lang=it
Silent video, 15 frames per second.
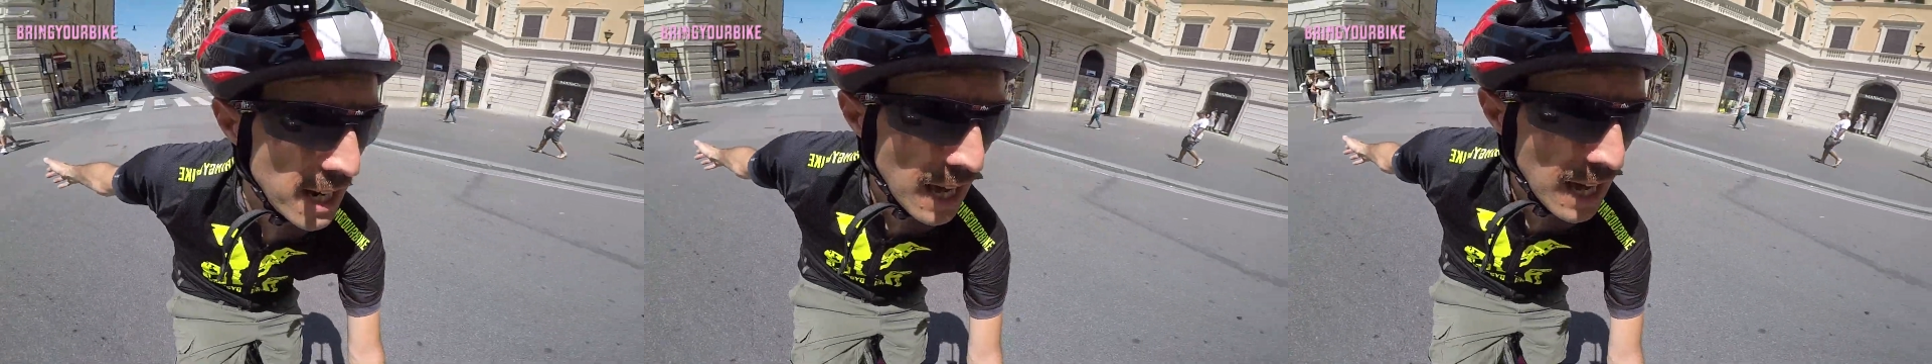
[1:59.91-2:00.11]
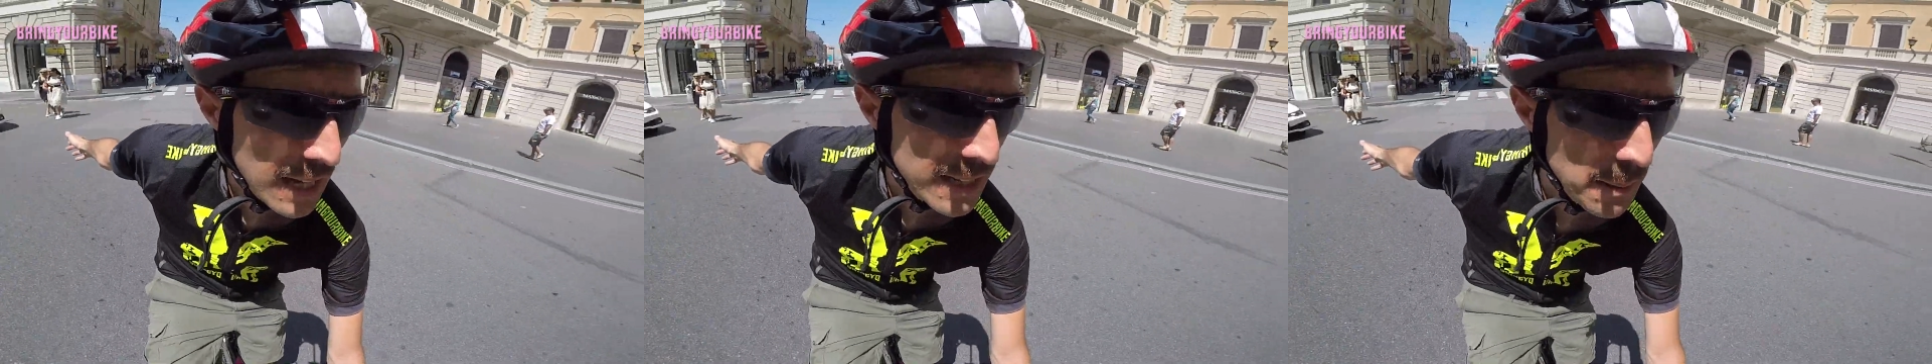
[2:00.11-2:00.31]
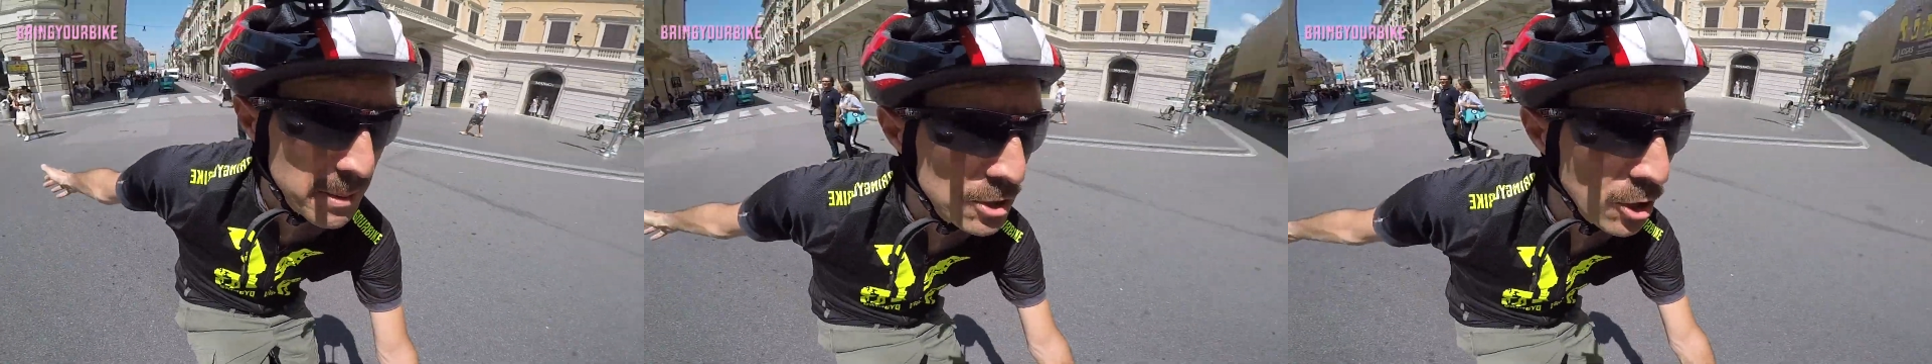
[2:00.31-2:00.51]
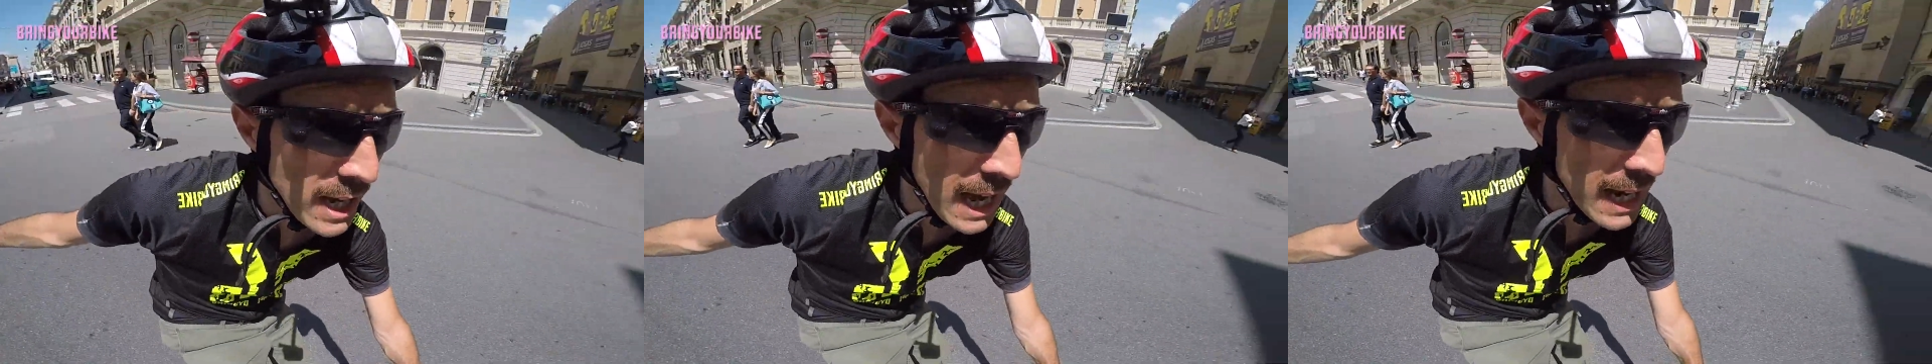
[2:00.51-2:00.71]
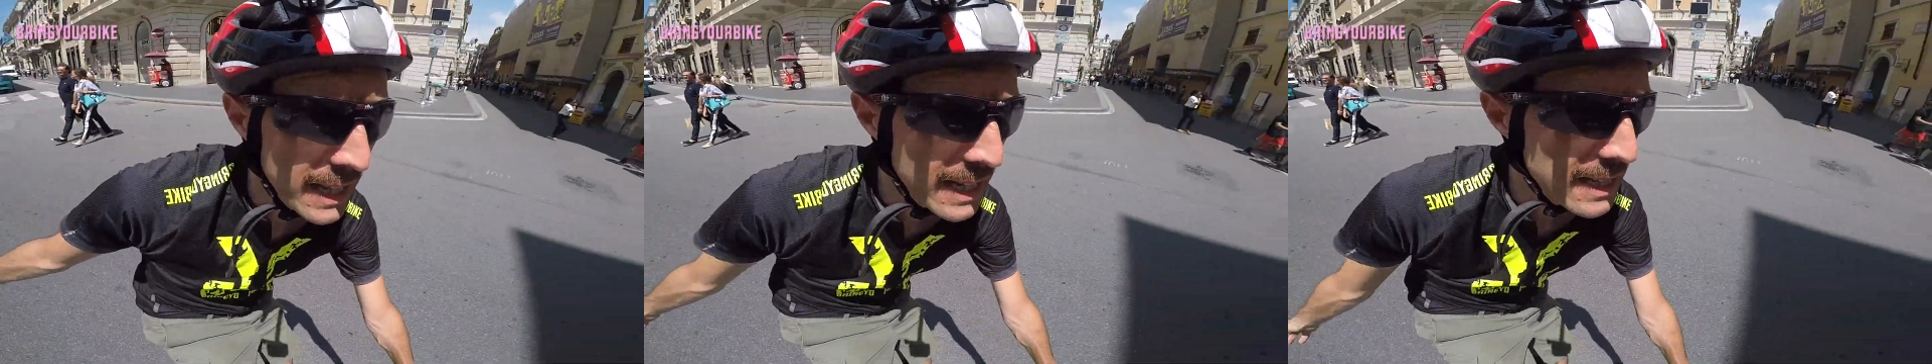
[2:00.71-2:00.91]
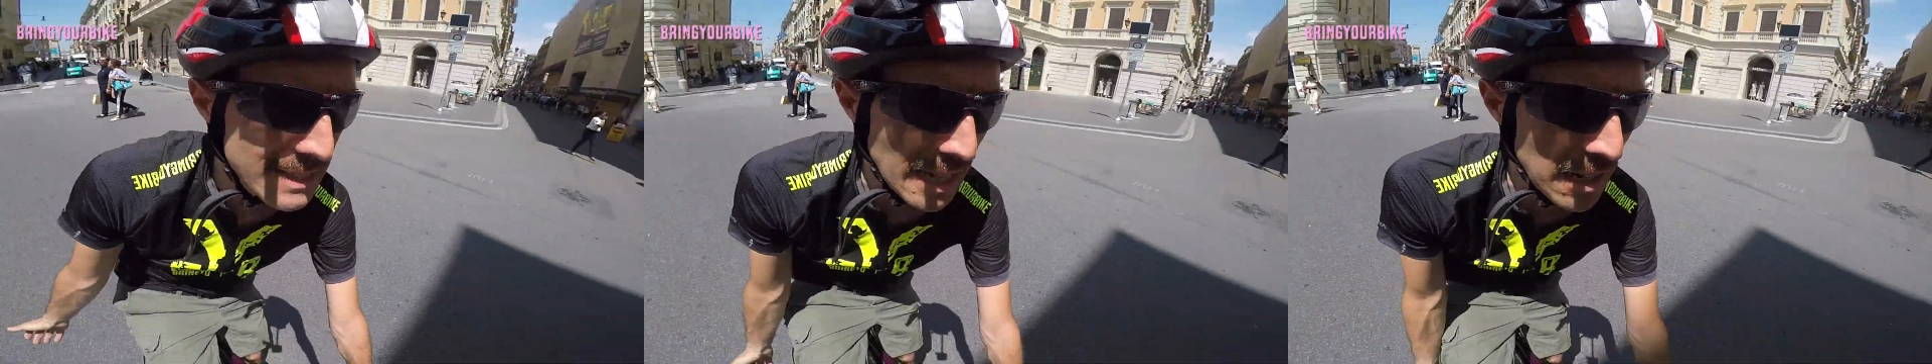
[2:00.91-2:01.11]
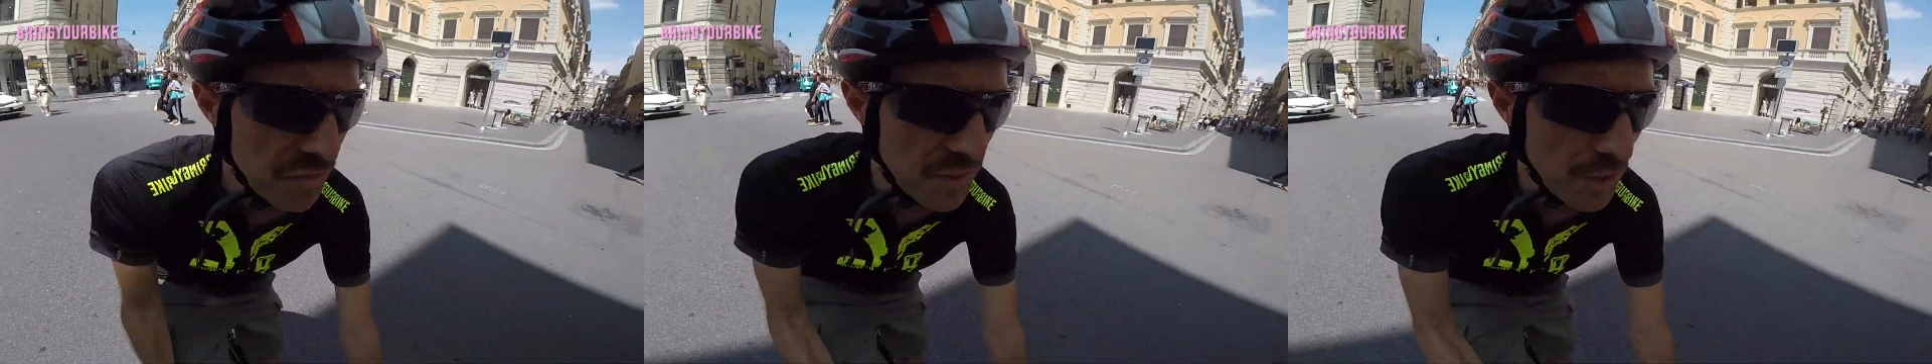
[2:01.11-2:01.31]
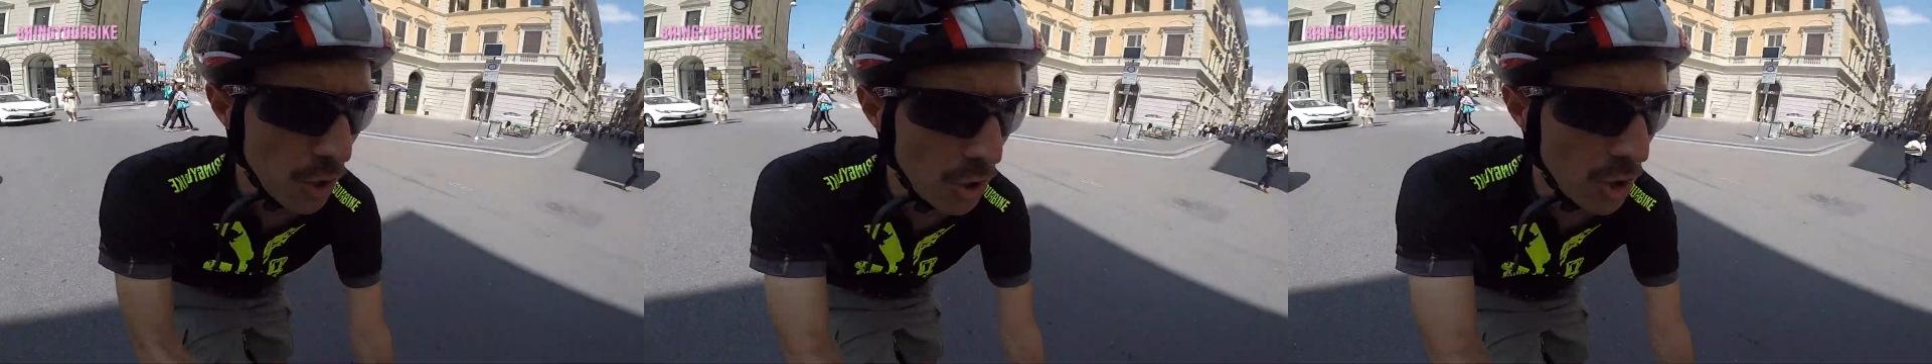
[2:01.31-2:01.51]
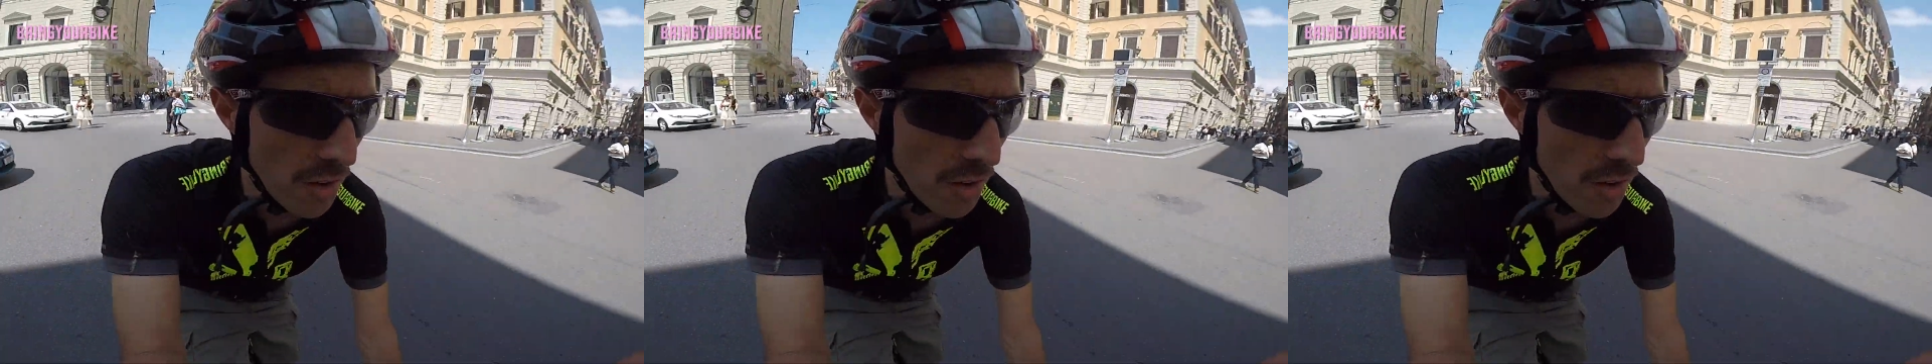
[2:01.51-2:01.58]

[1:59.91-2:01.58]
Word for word: l'area pedonale e il traffico